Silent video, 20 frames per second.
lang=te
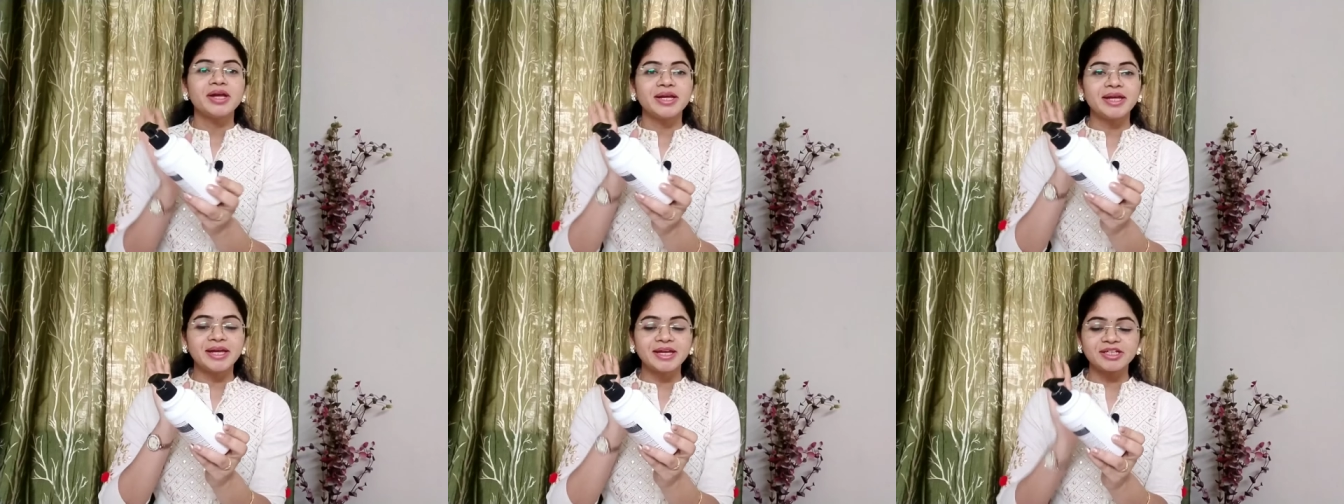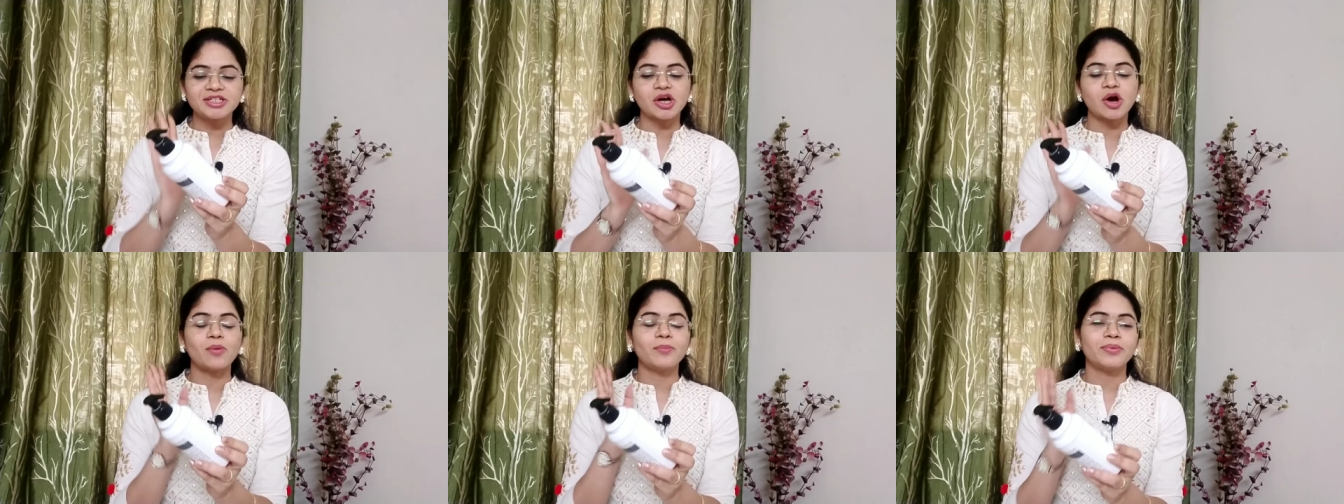ఈ
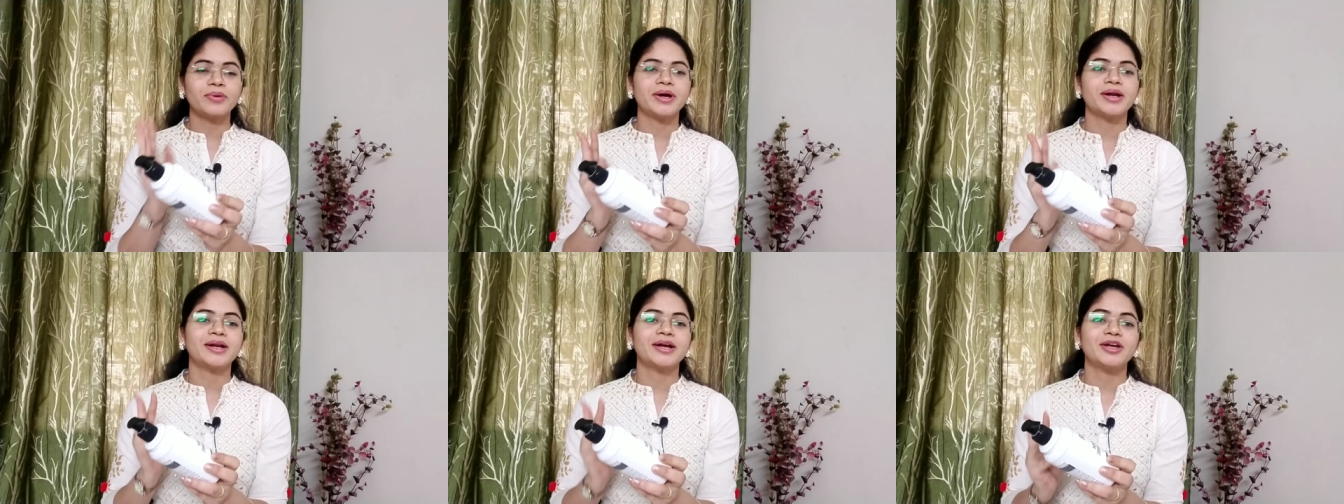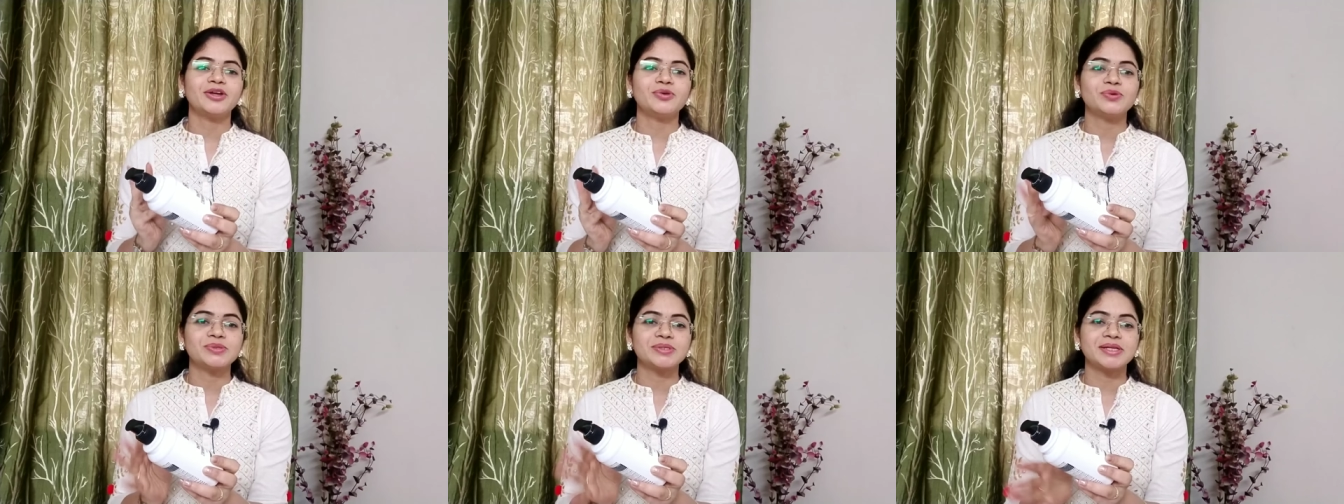షాంపూ కనుక
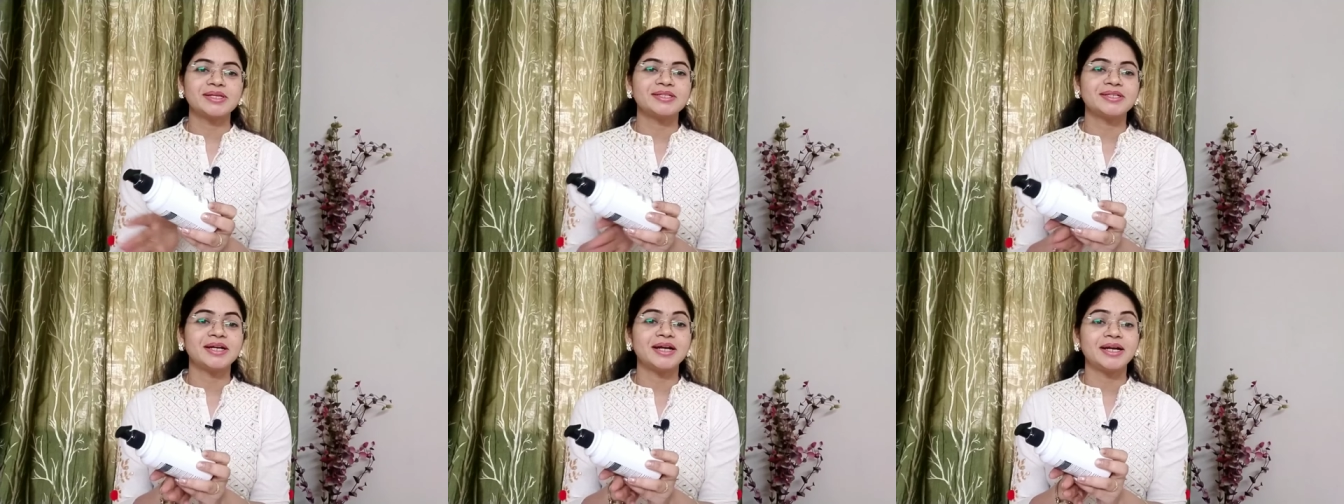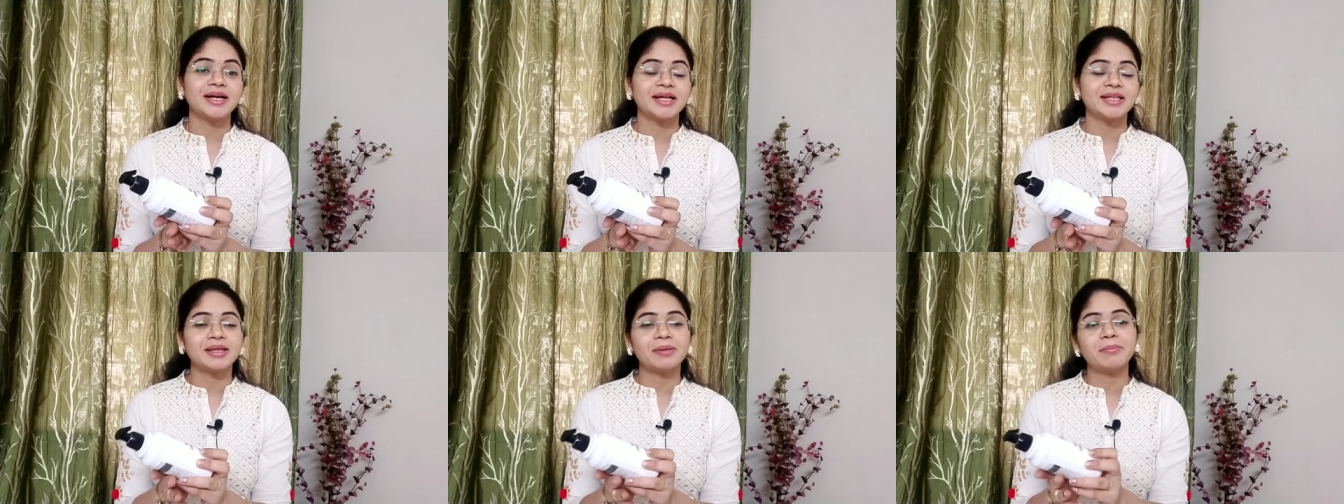యూజ్
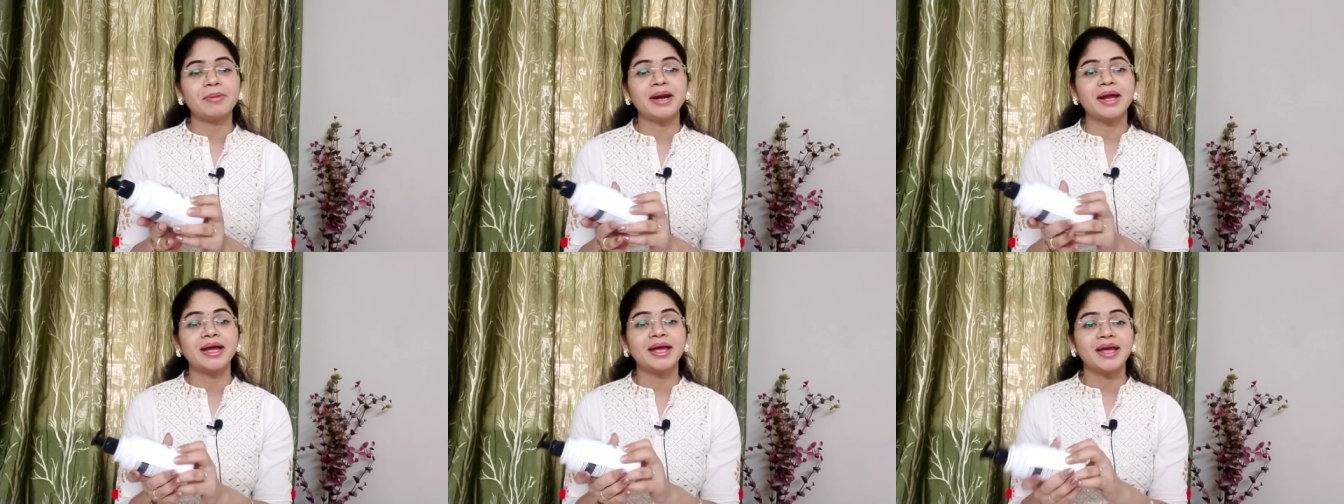చేసినట్టయితే మన